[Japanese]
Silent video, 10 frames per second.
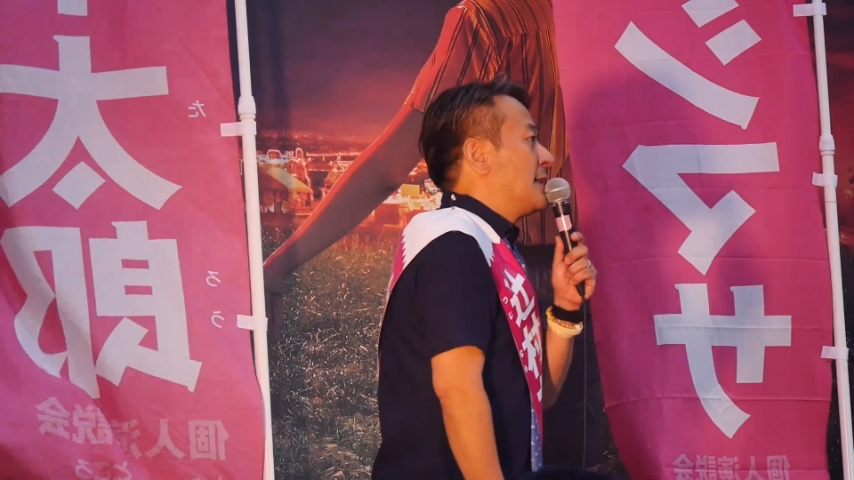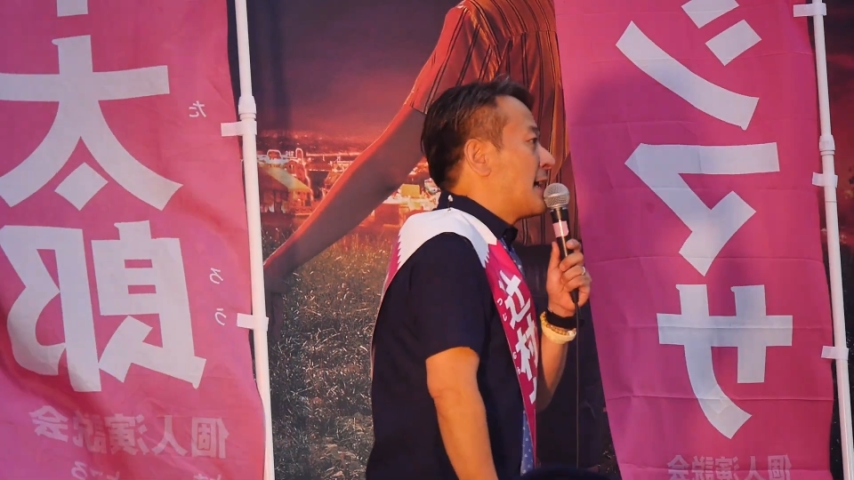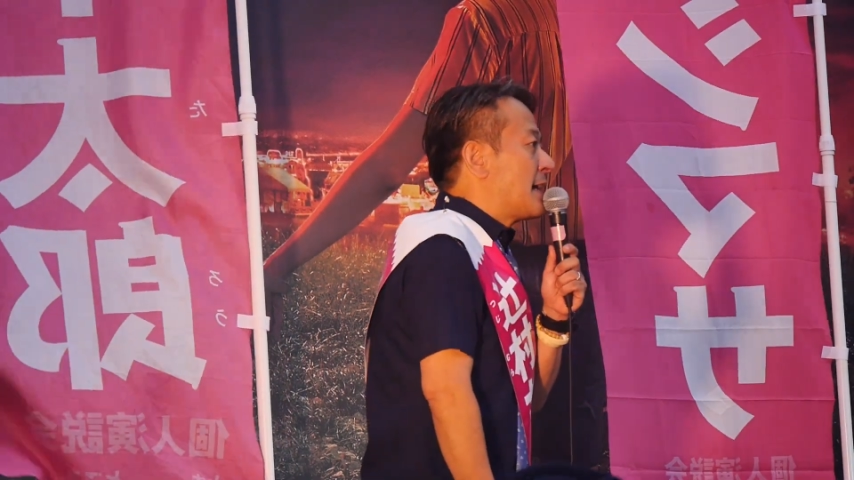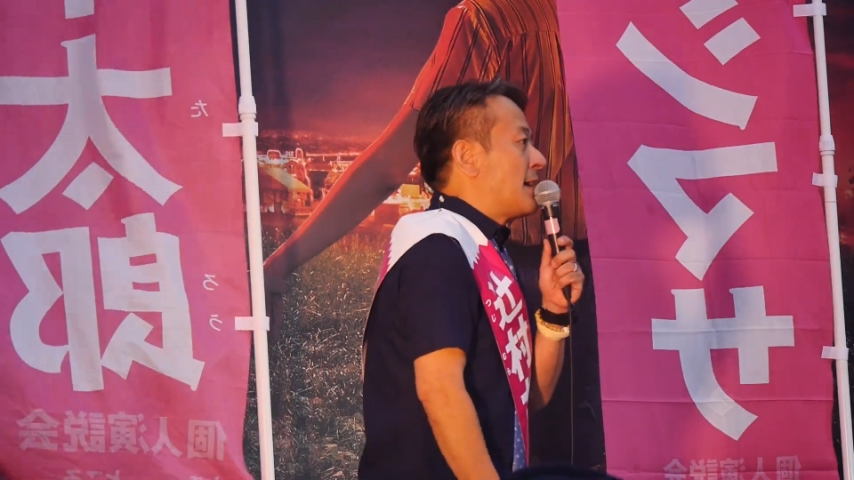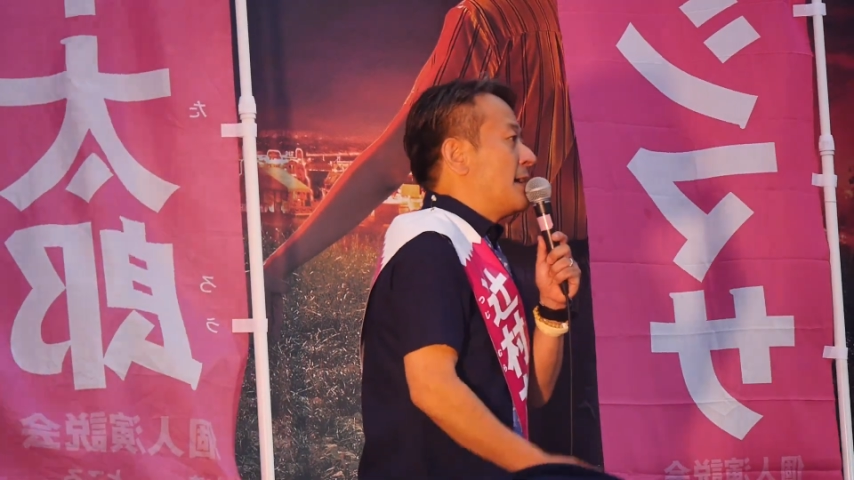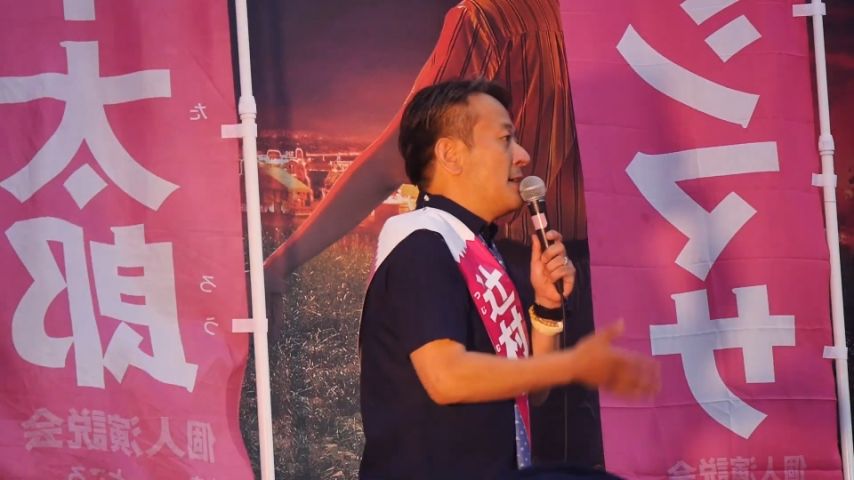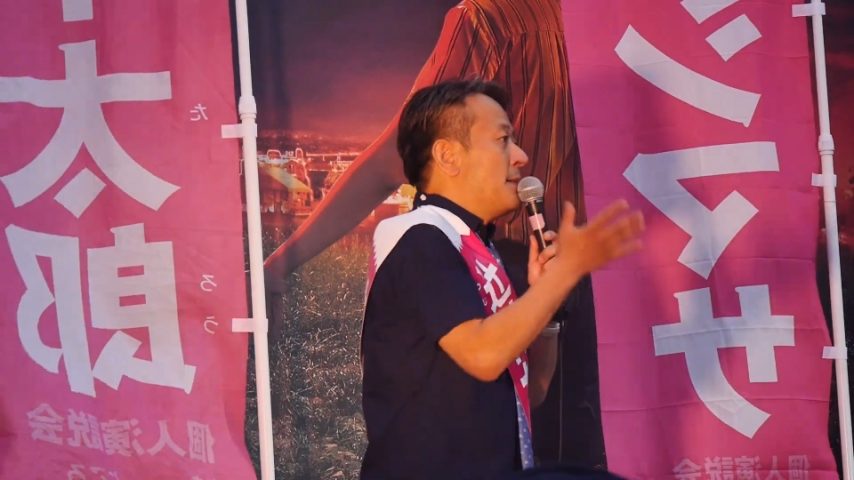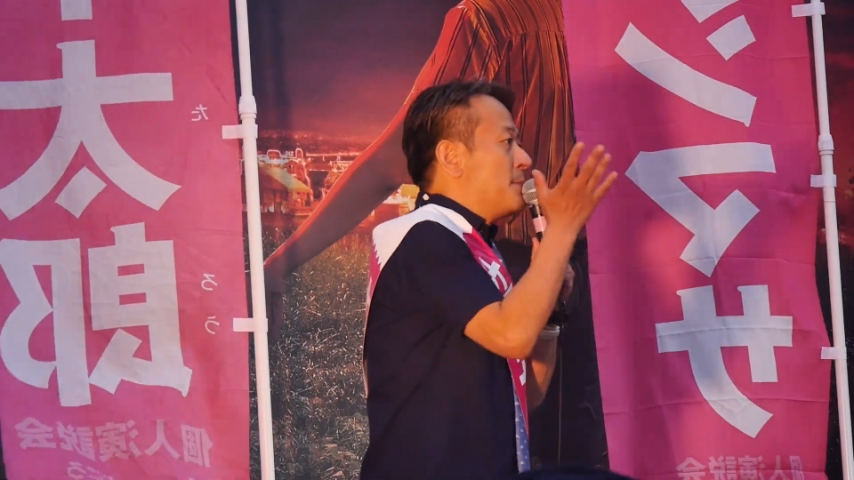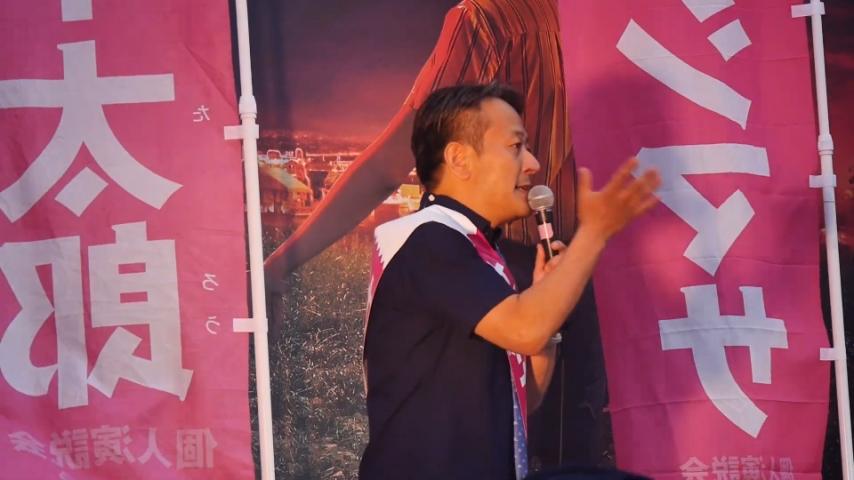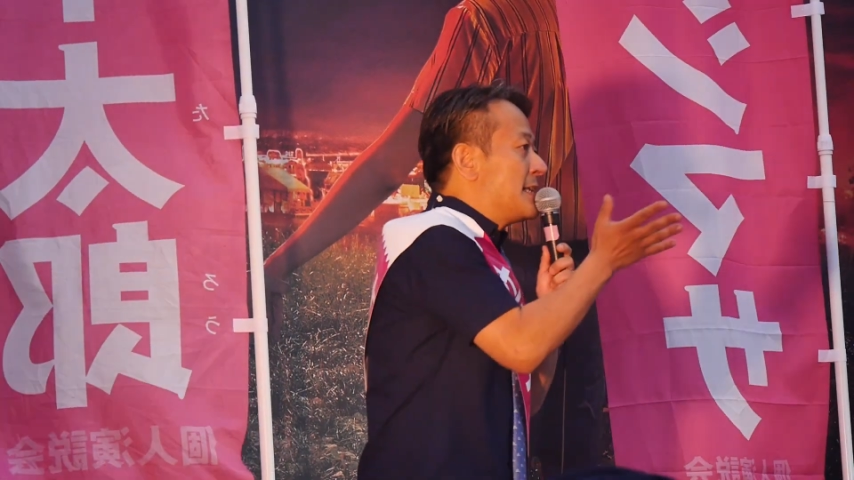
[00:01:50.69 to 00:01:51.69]
だから
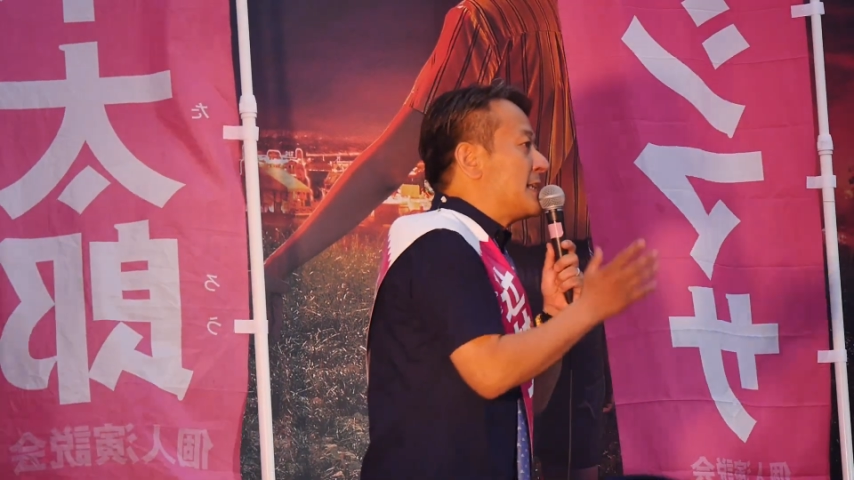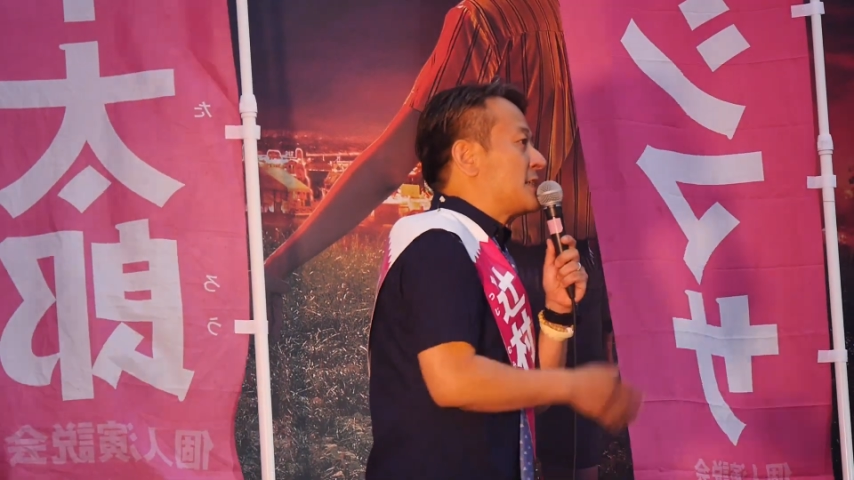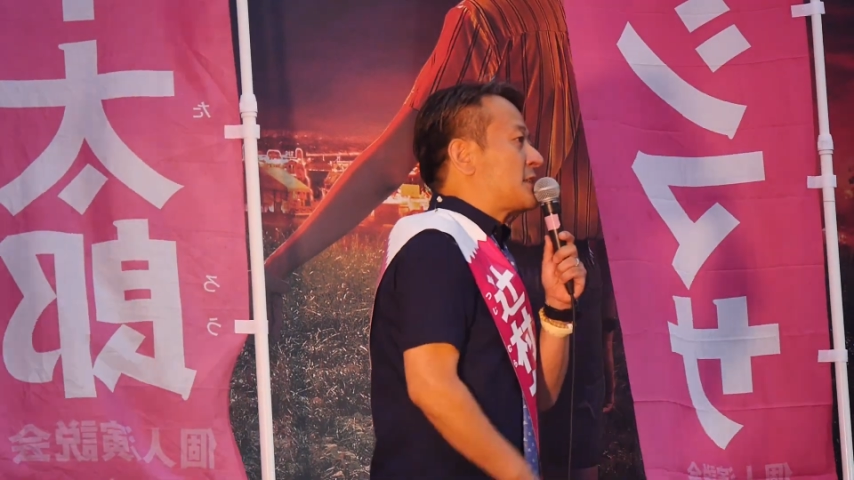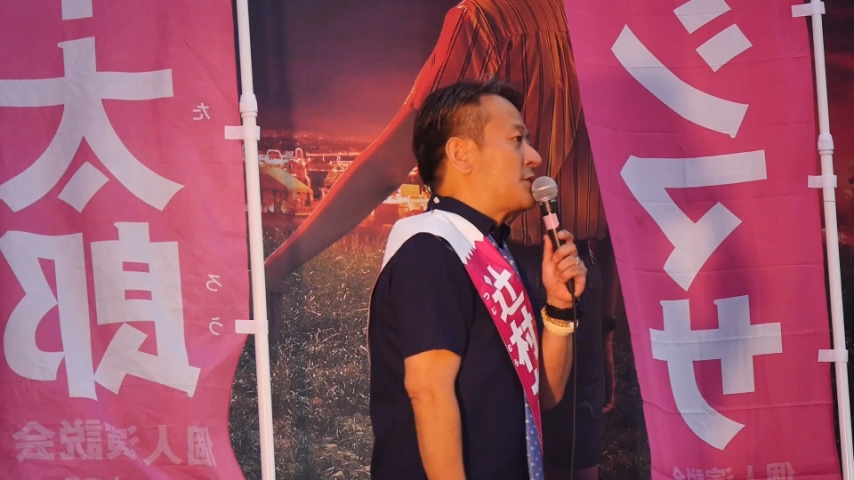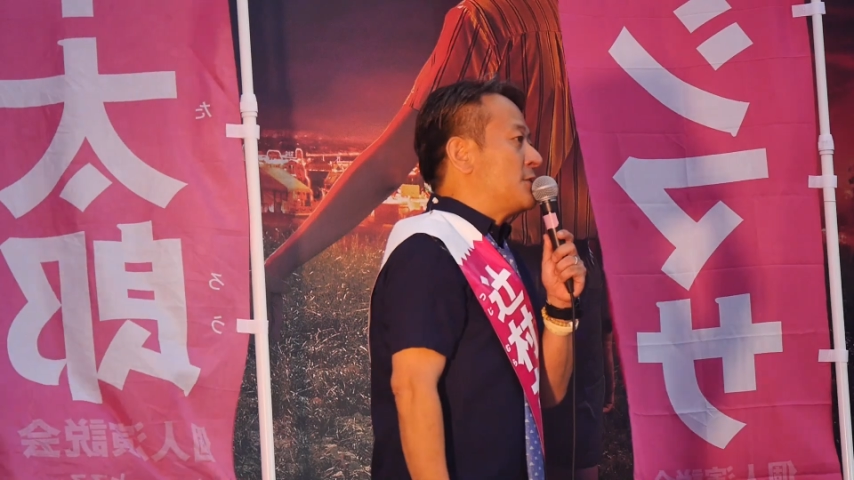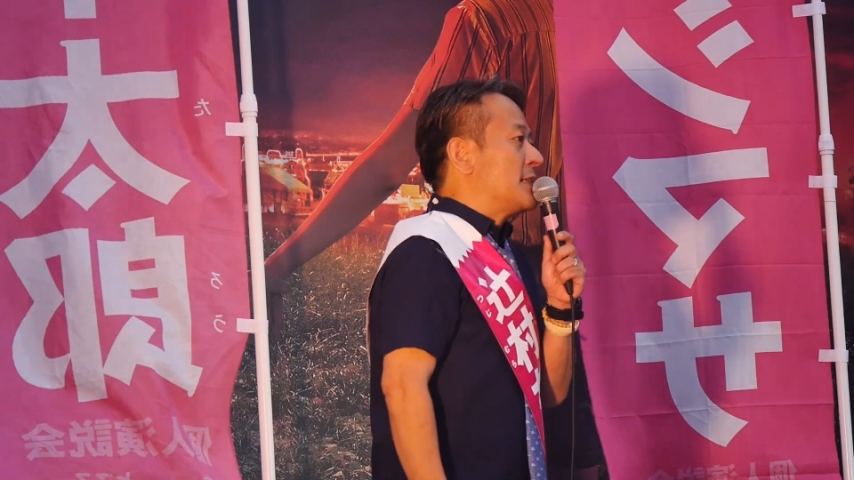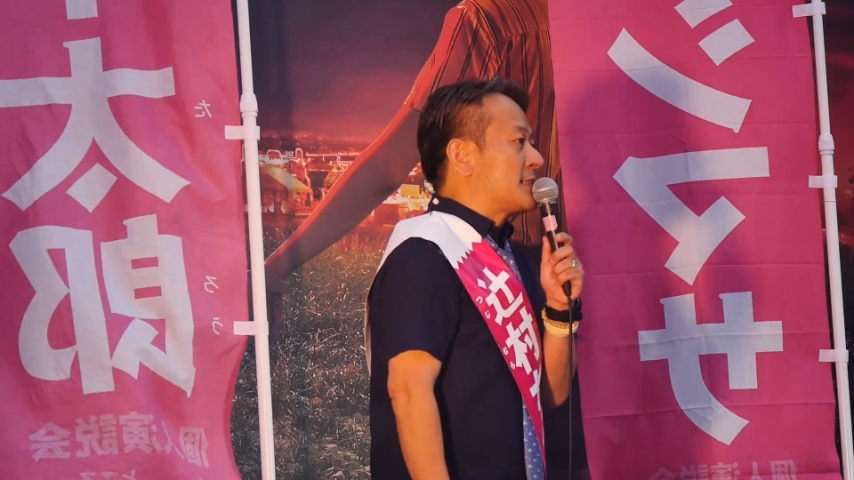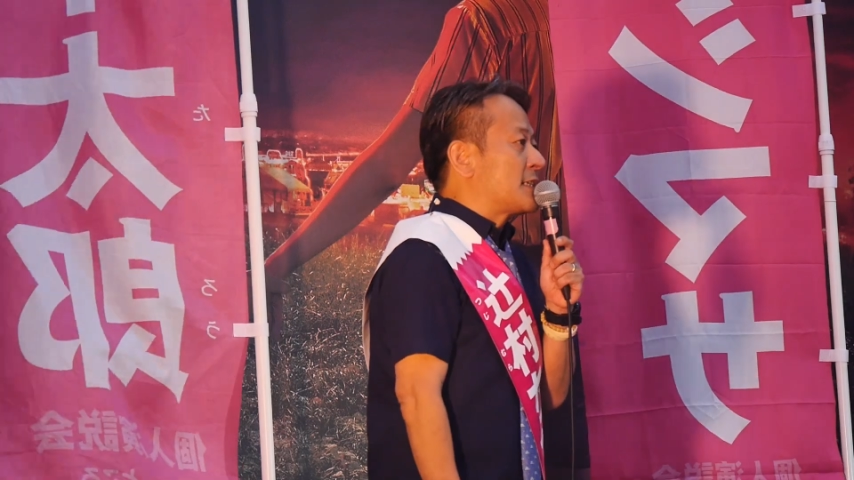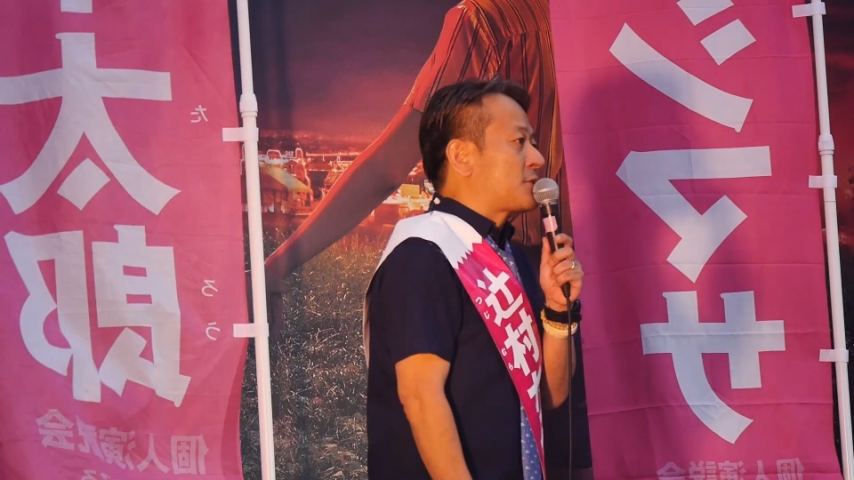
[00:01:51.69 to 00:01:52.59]
みんなで地球に優